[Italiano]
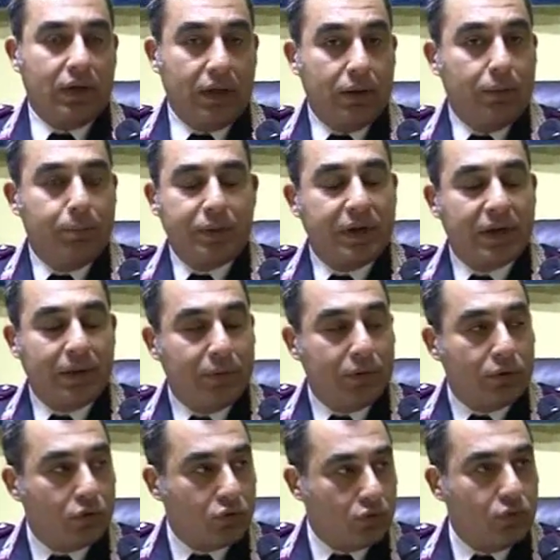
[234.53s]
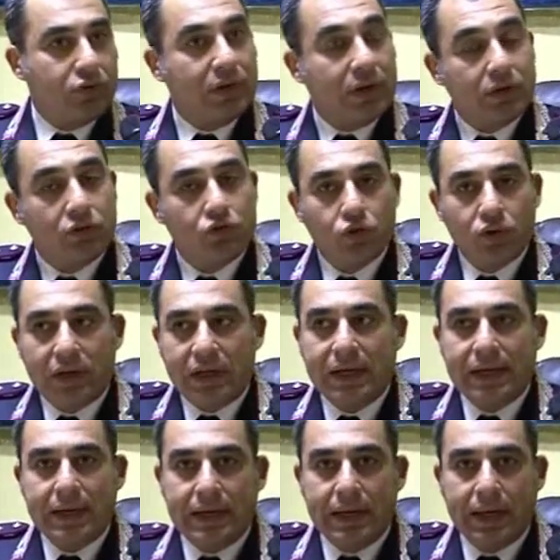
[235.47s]
il parametro scusi,
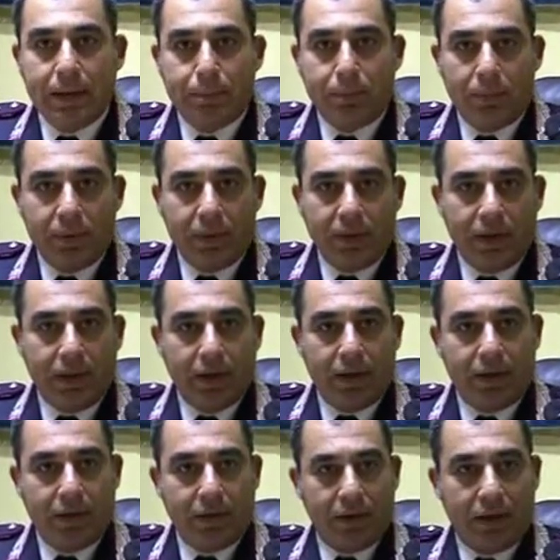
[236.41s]
regionale eh,